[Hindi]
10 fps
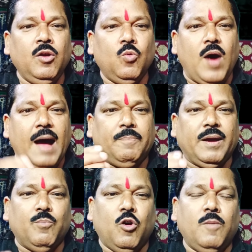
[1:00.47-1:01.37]
वो
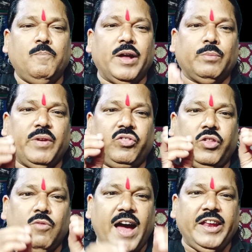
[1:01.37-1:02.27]
आपके मोहब्बत में
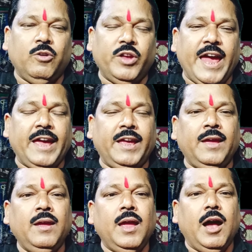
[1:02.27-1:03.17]
दीवानी हो
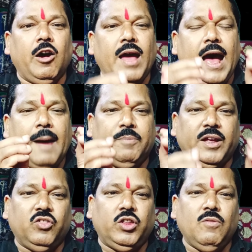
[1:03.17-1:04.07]
जाएगी और
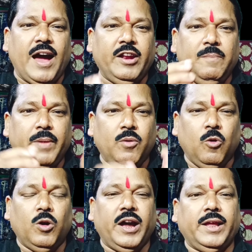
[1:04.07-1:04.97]
आपके दीवानी में
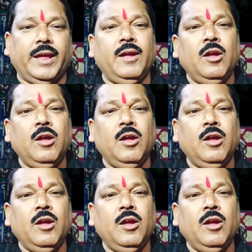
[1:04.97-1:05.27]
होकर के